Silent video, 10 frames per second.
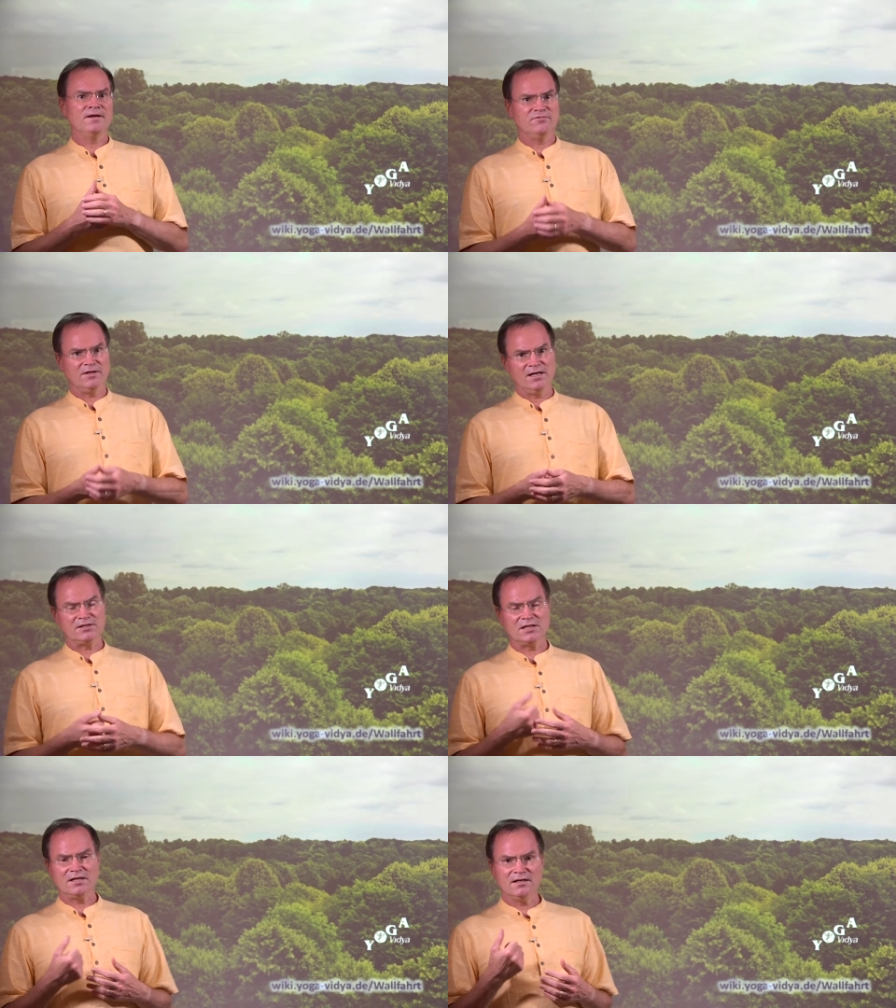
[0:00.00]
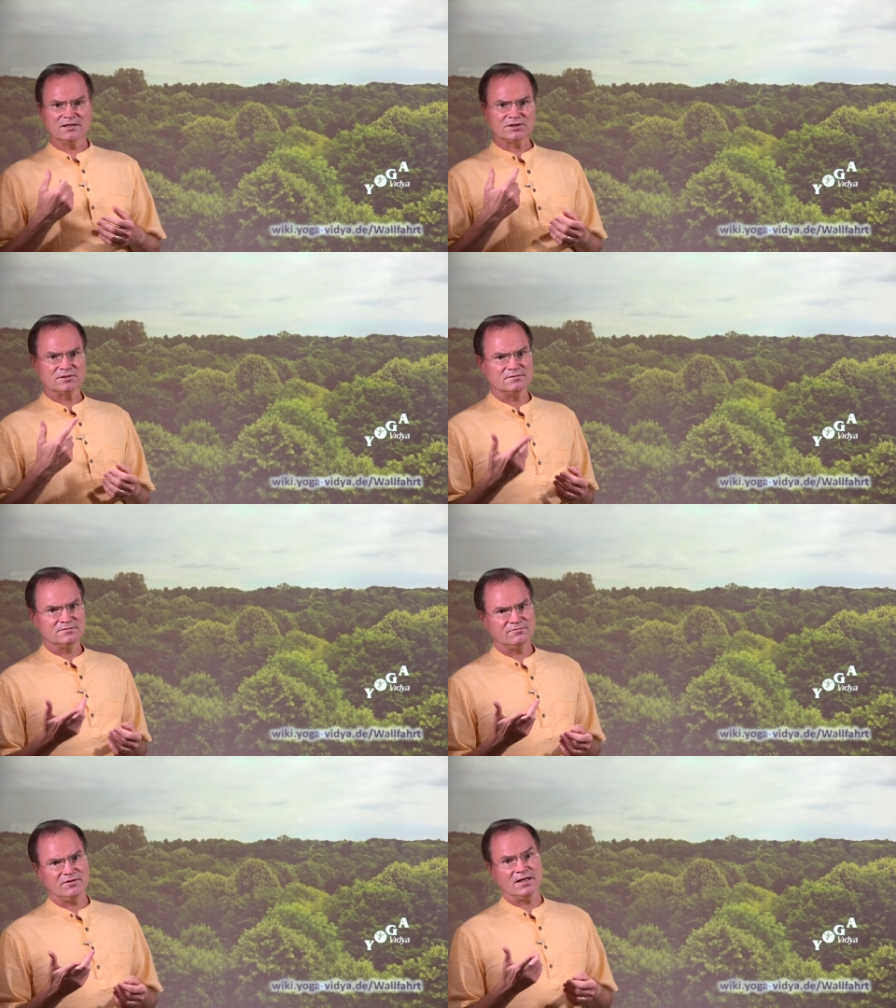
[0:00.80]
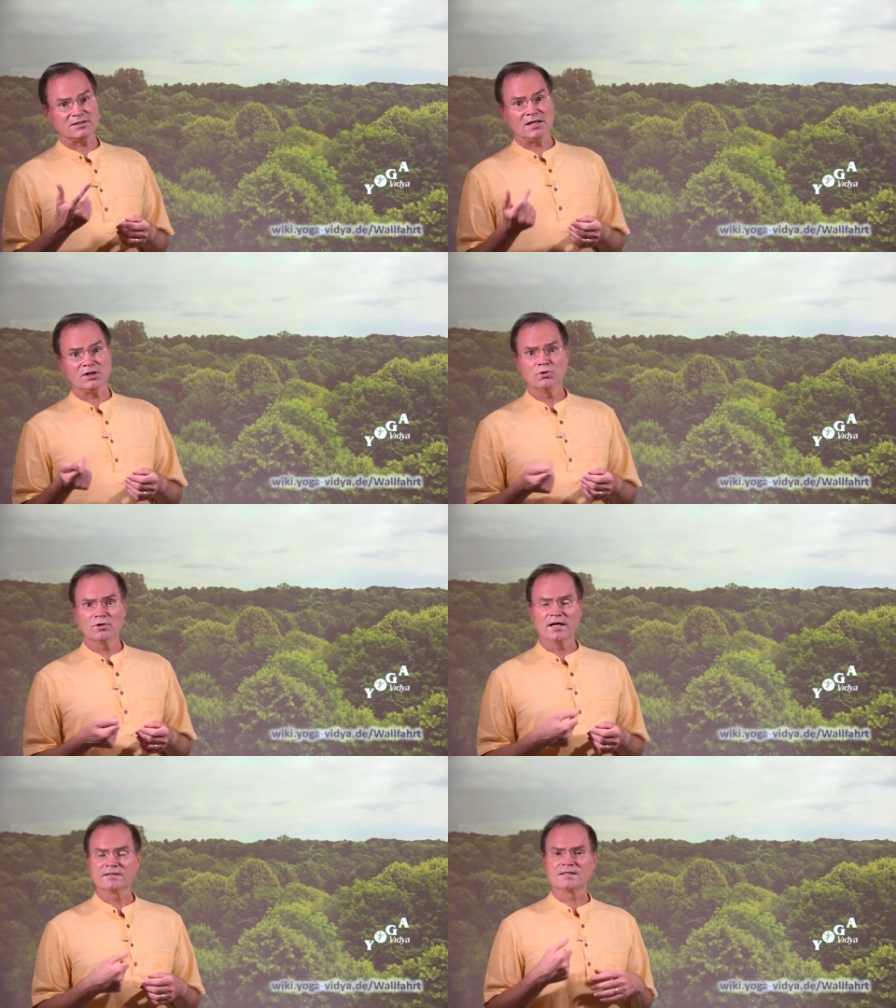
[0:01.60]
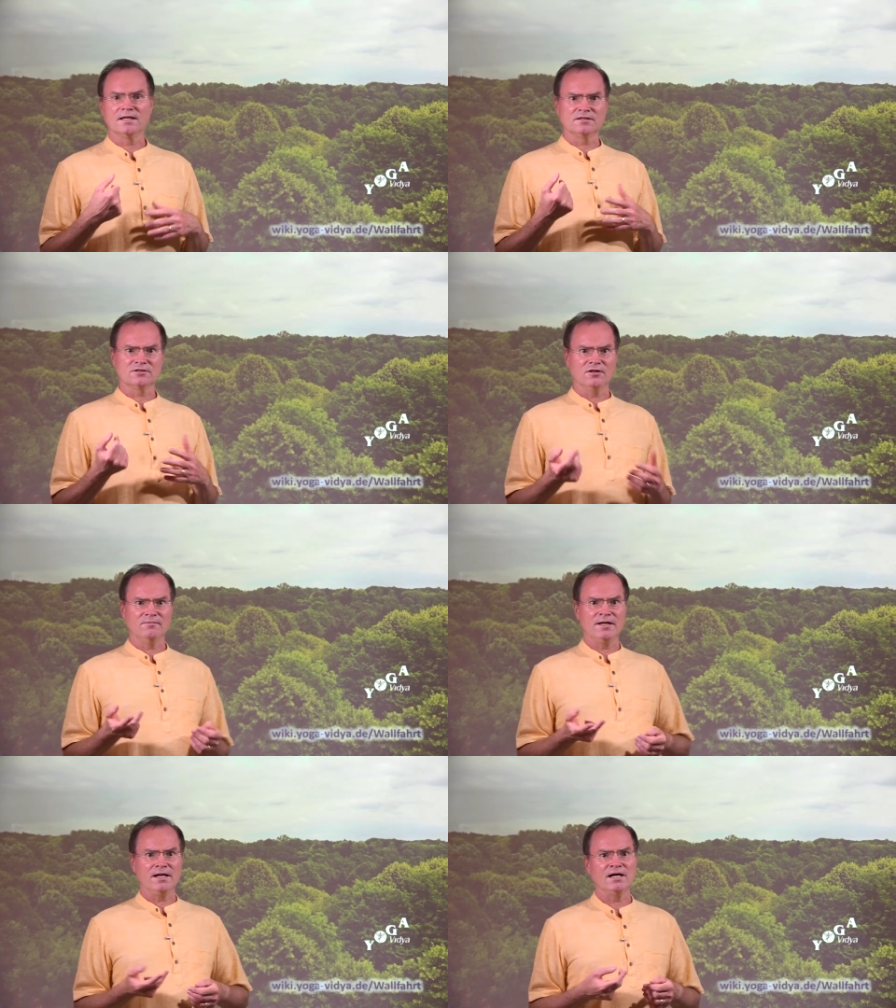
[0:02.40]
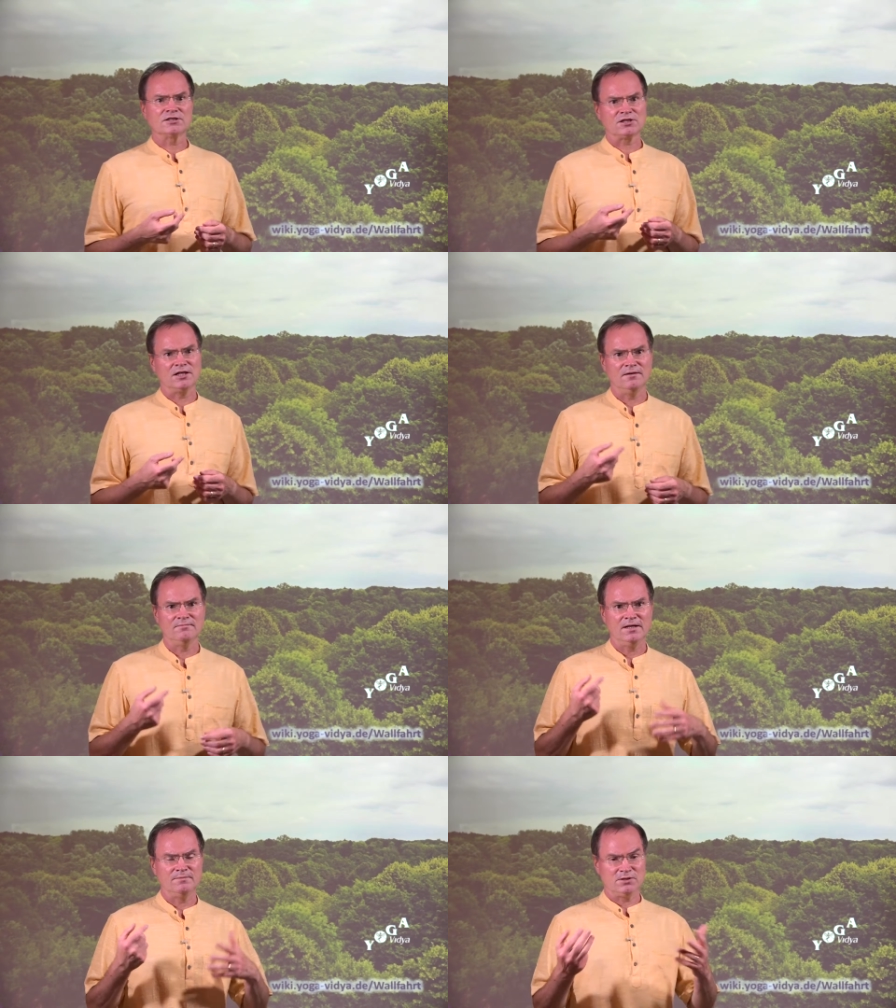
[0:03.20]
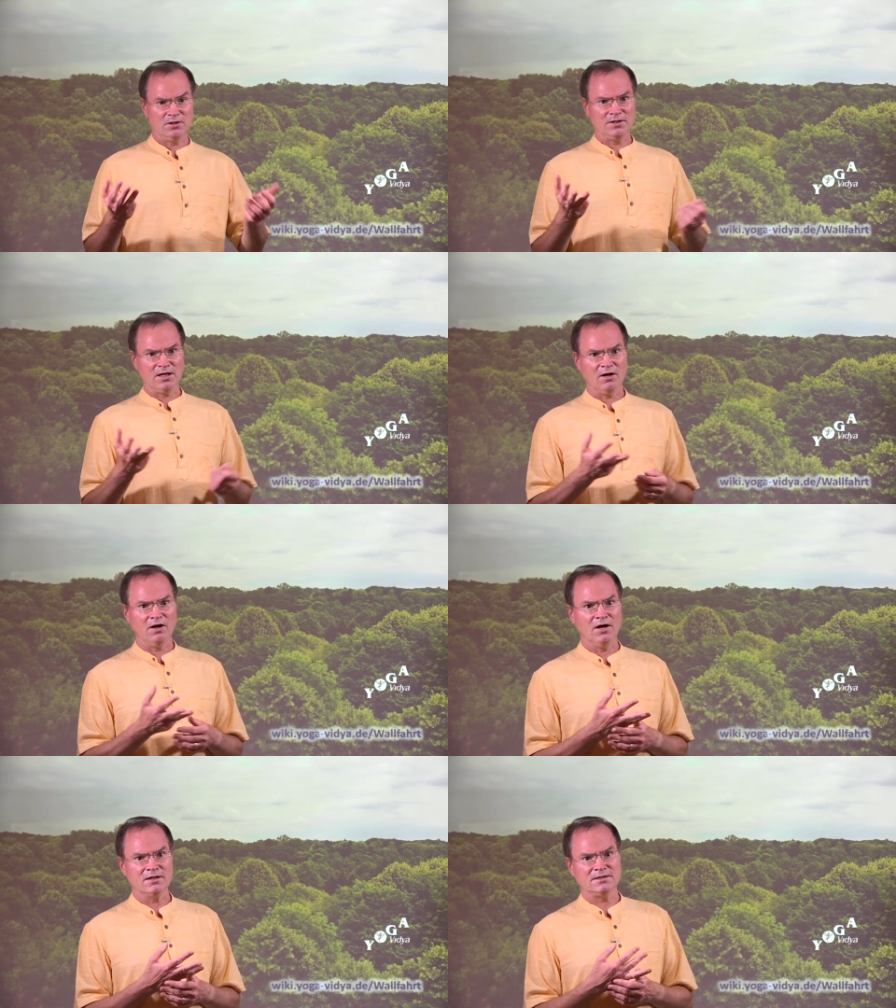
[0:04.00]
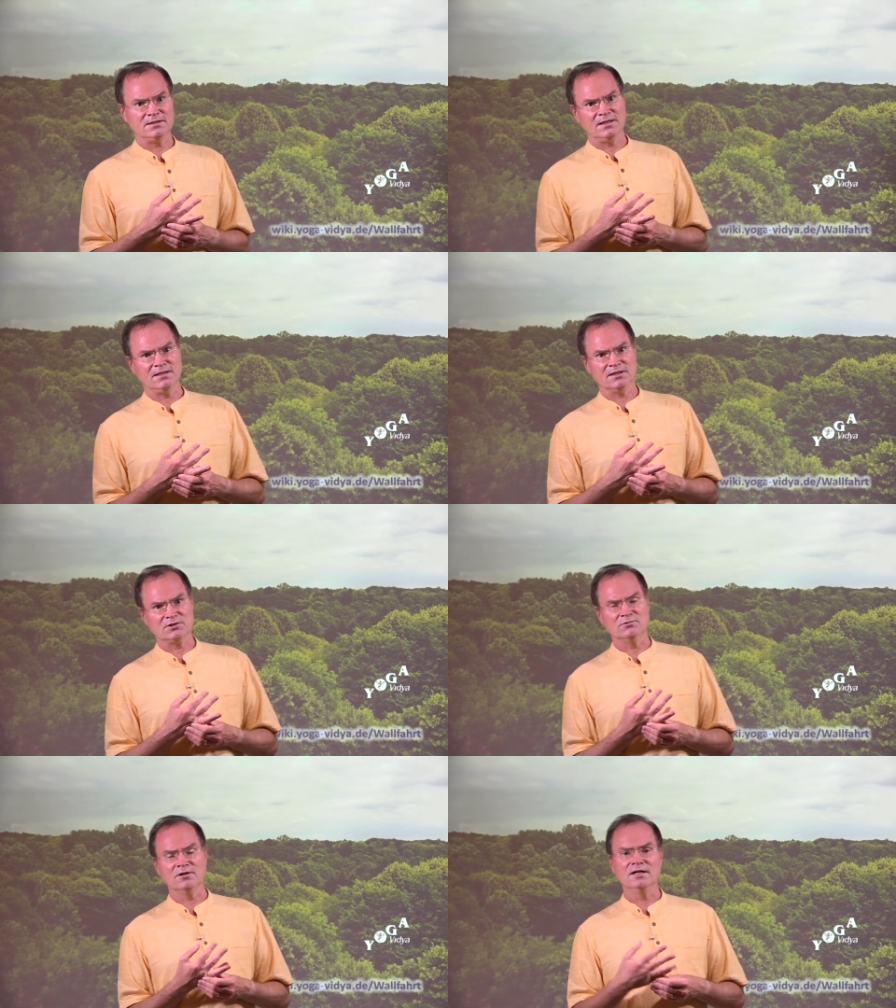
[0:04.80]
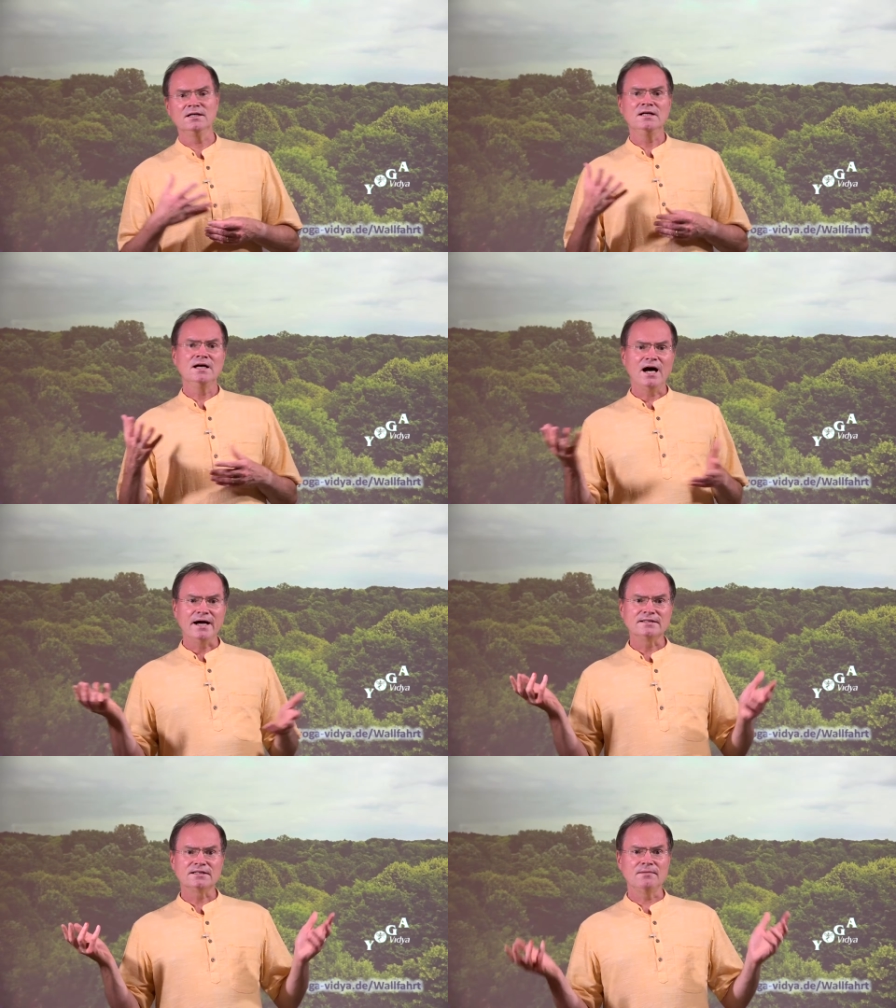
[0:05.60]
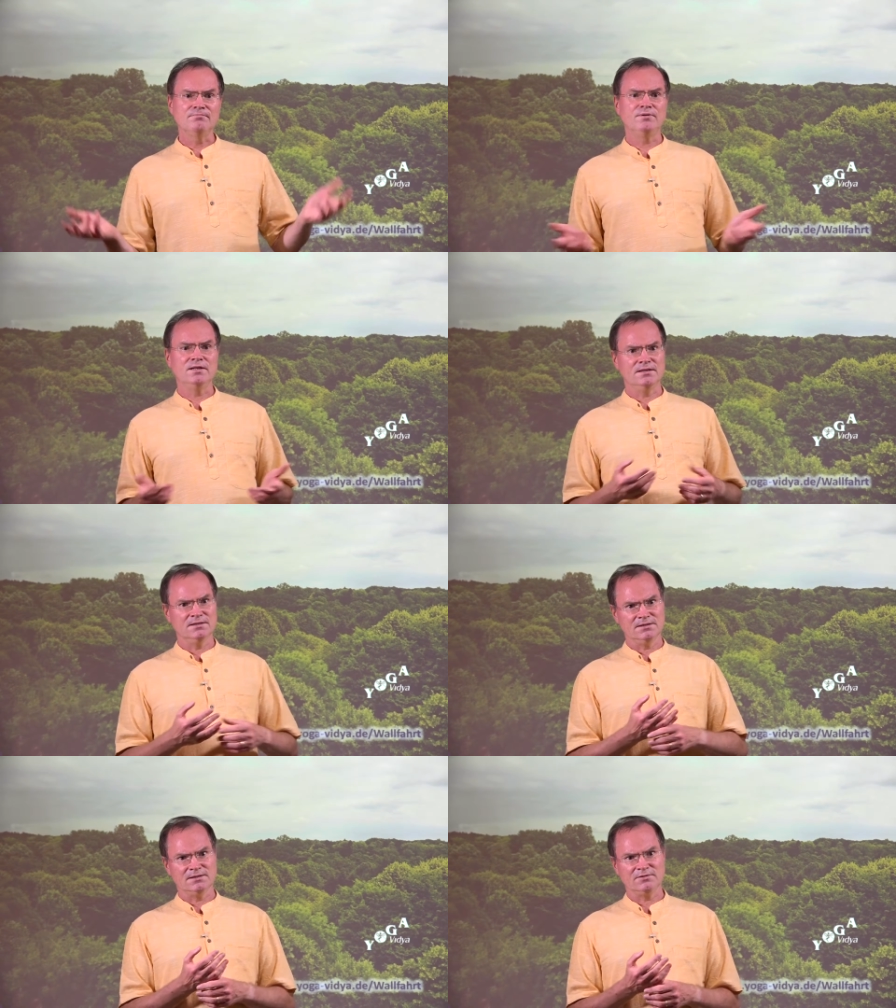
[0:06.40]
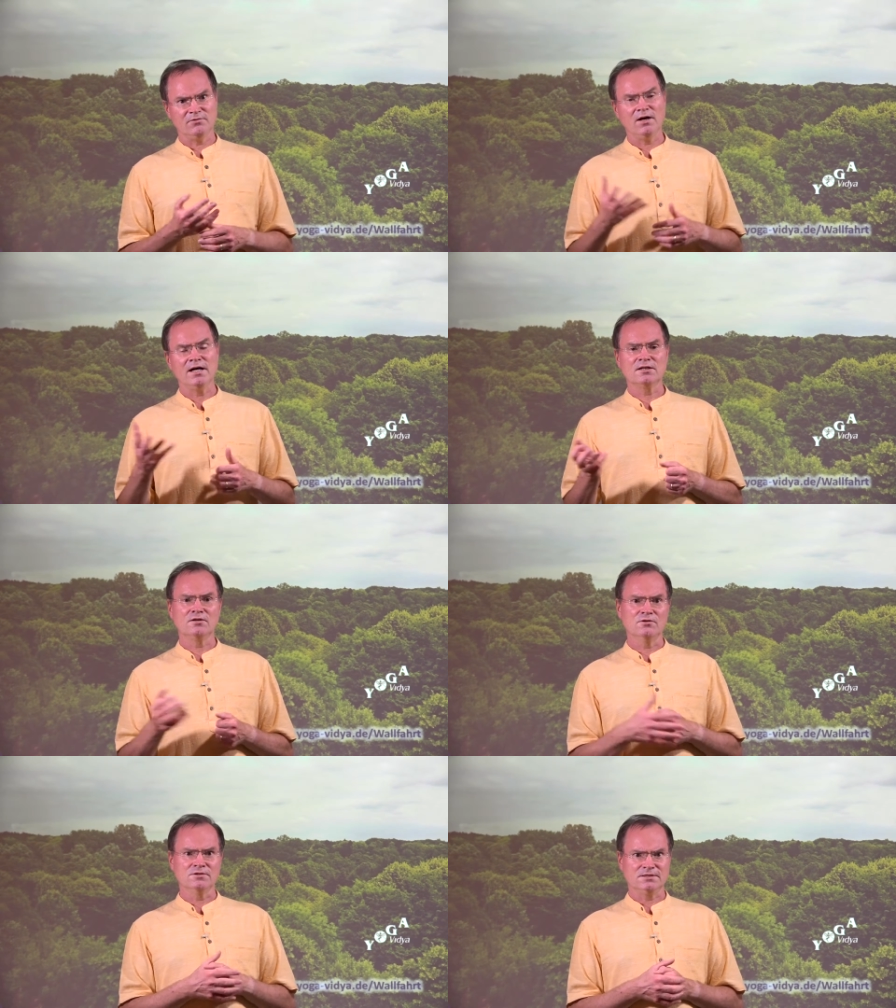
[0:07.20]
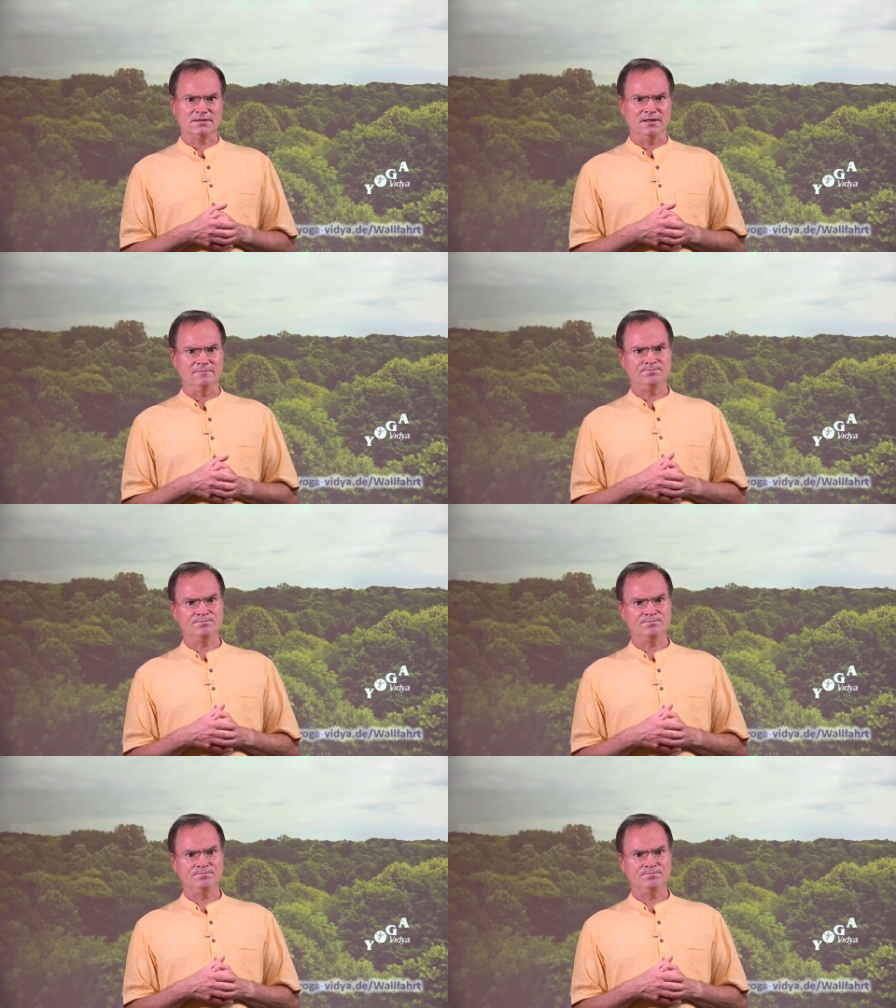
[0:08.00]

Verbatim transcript: Vielleicht Kirchen, vielleicht ein Yogazentrum, ein Ashram, ein besonderer Ort in der Natur, ein Tempel irgendwo, ein Kloster.